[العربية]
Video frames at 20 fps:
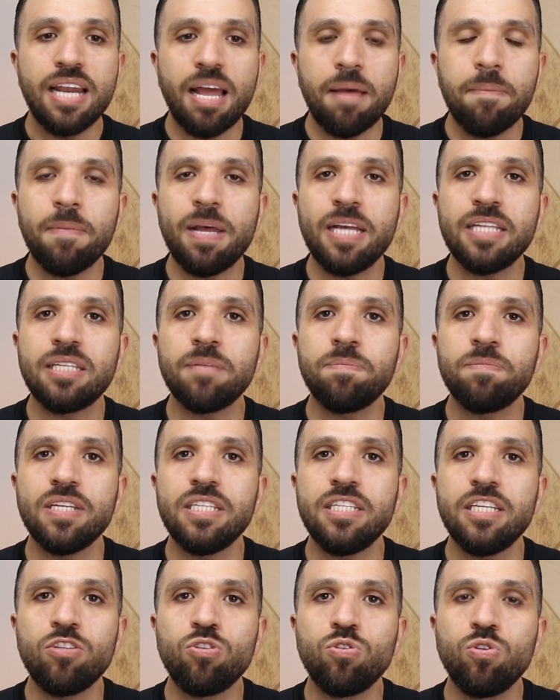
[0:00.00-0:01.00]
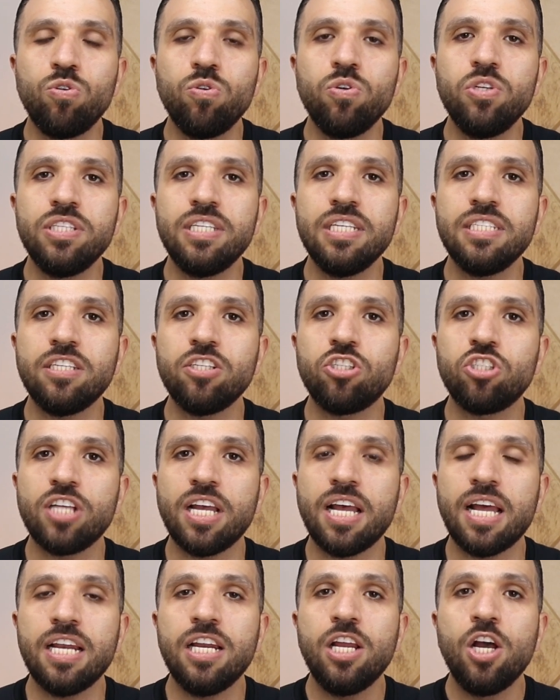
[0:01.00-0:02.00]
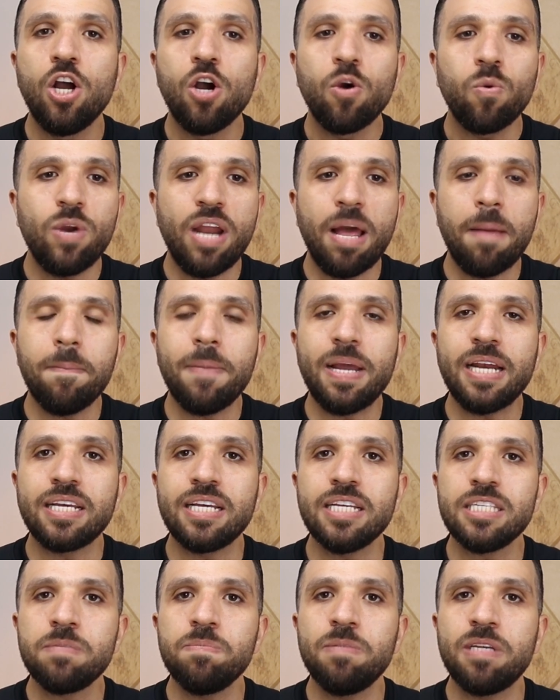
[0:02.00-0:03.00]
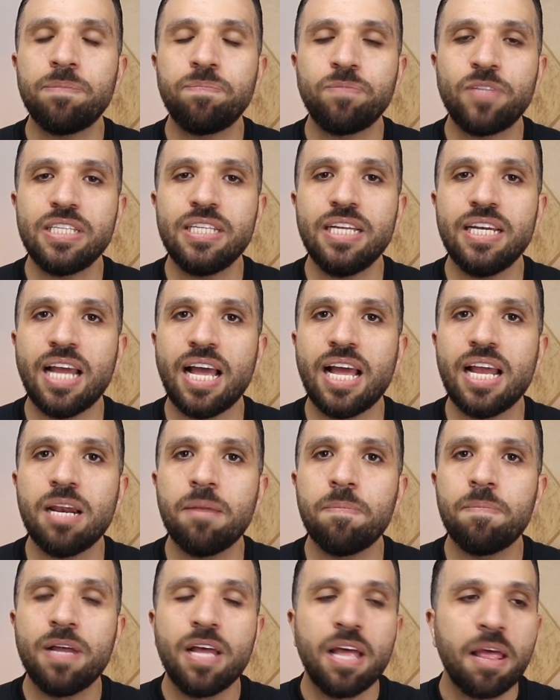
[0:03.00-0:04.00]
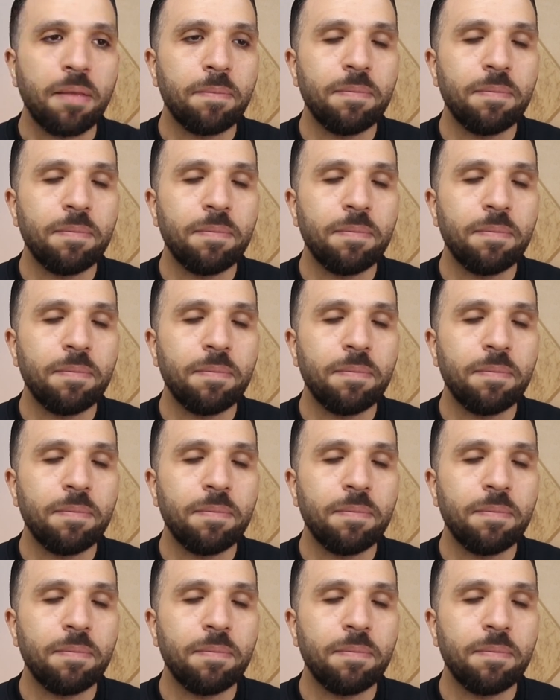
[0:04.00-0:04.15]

لما تبتدي الدهون دي تتشال ولما الجسم يبتدي القلب